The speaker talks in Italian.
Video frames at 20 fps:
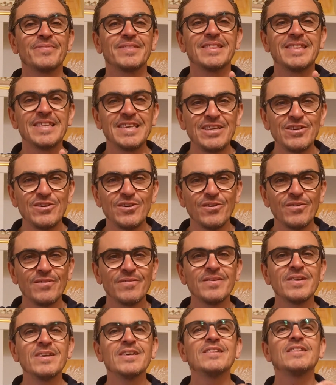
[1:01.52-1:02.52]

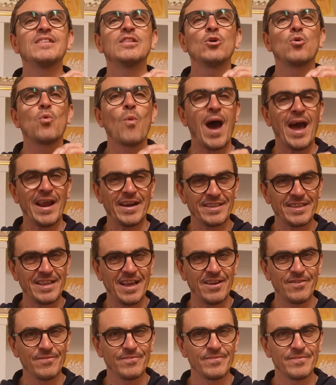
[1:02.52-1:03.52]
Dio ti
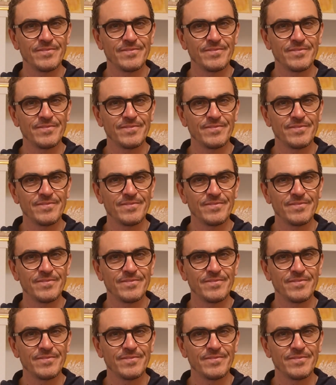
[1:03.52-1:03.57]
guarda